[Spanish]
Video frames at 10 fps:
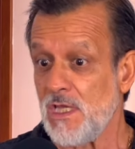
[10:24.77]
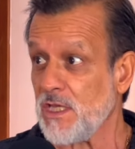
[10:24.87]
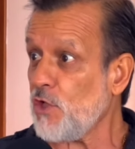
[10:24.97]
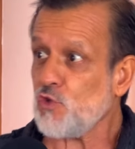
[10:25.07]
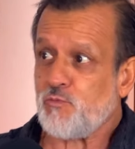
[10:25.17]

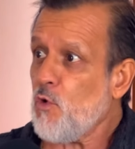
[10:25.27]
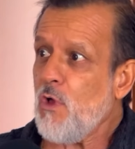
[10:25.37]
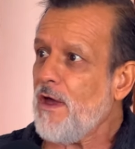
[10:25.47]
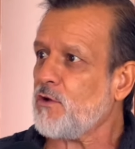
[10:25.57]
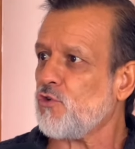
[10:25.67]
que nos
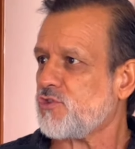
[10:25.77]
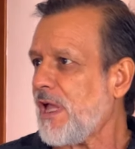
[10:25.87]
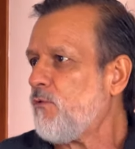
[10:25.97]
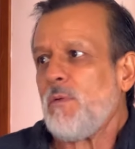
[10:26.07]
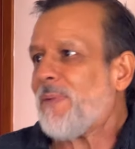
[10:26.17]
pudo haber
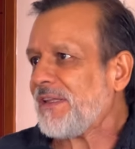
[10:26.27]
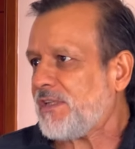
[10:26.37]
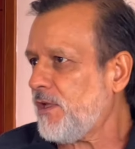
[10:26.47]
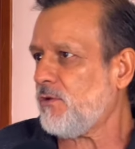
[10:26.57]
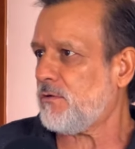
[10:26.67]
costado el
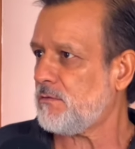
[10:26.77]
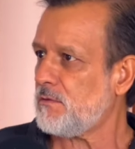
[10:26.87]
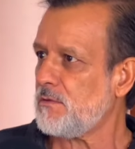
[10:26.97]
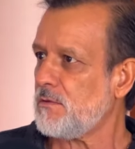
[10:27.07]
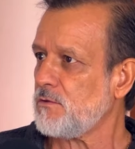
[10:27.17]
partido
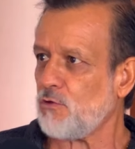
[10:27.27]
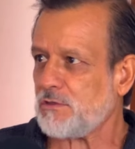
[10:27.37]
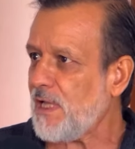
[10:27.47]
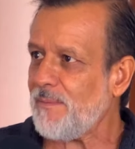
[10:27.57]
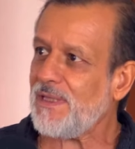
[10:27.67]

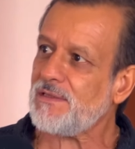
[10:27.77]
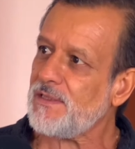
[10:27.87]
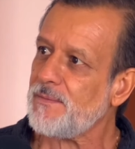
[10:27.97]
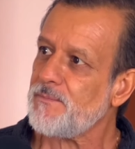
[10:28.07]
totalmente.